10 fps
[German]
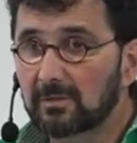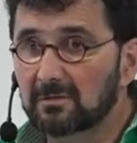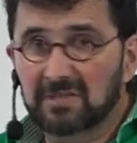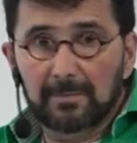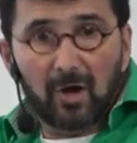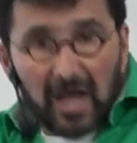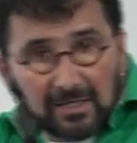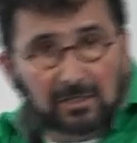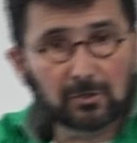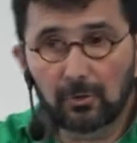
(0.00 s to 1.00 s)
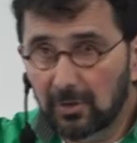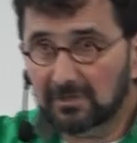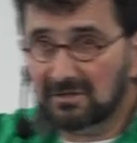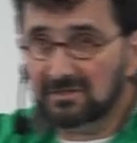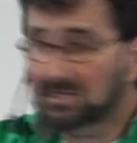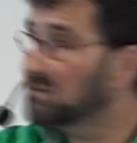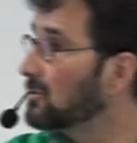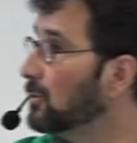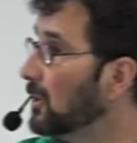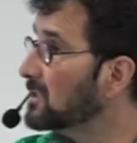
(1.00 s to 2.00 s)
das haben auch andere gehört, dass ich das
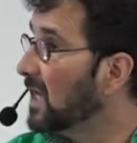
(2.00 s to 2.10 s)
gehört